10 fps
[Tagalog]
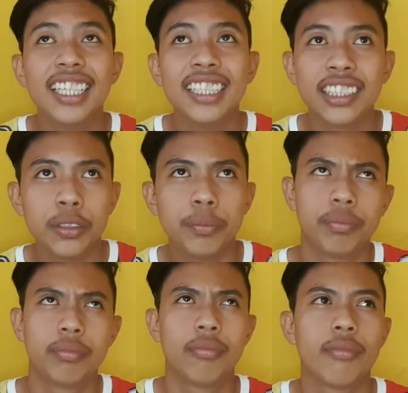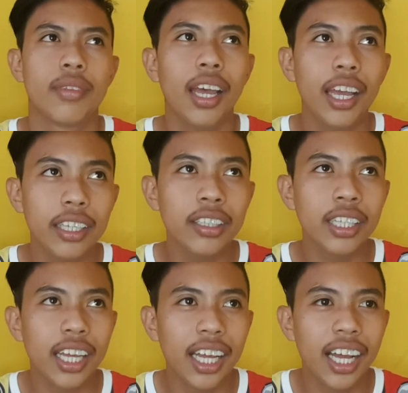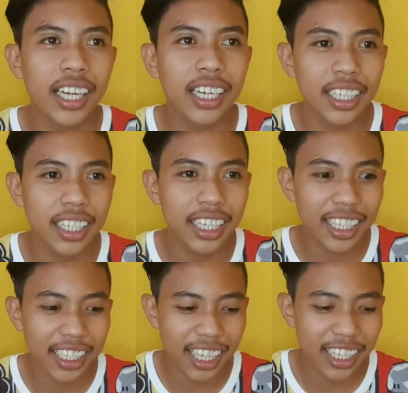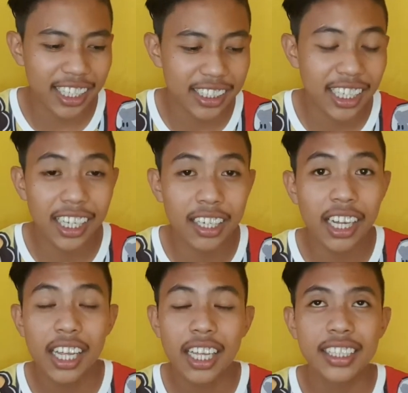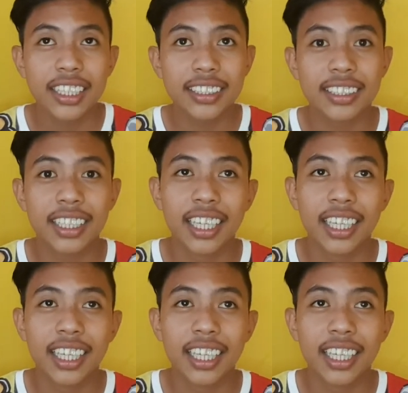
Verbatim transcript: So, ayun nga, hanggang ganyan, ganyan. Hanggang, tas,